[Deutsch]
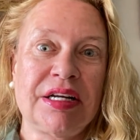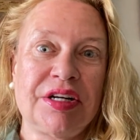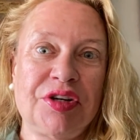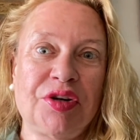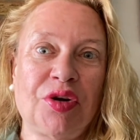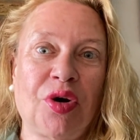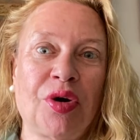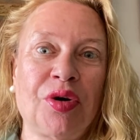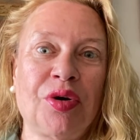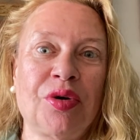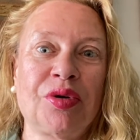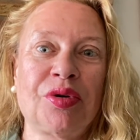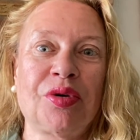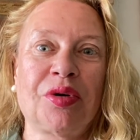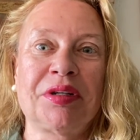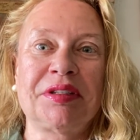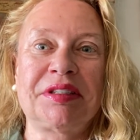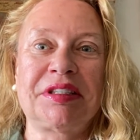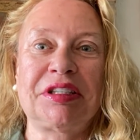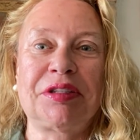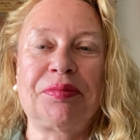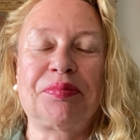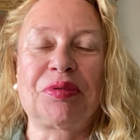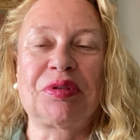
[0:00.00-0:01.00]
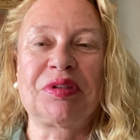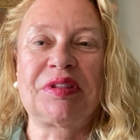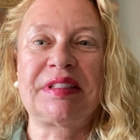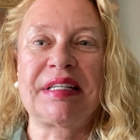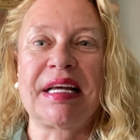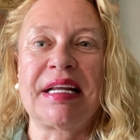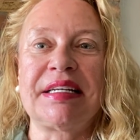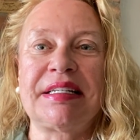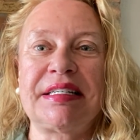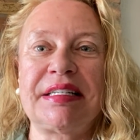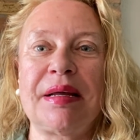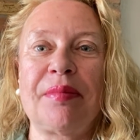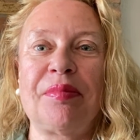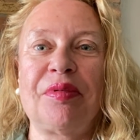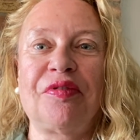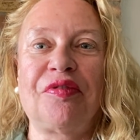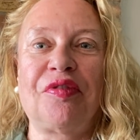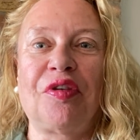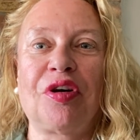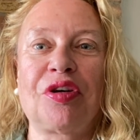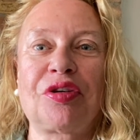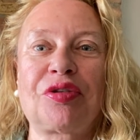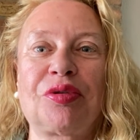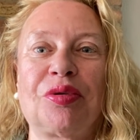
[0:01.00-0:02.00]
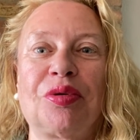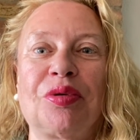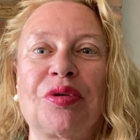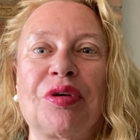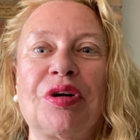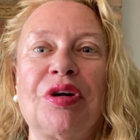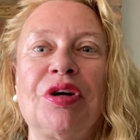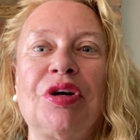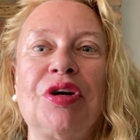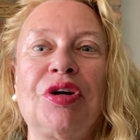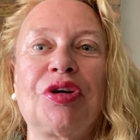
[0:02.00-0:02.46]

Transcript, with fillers: 99 Prozent der Bevölkerung,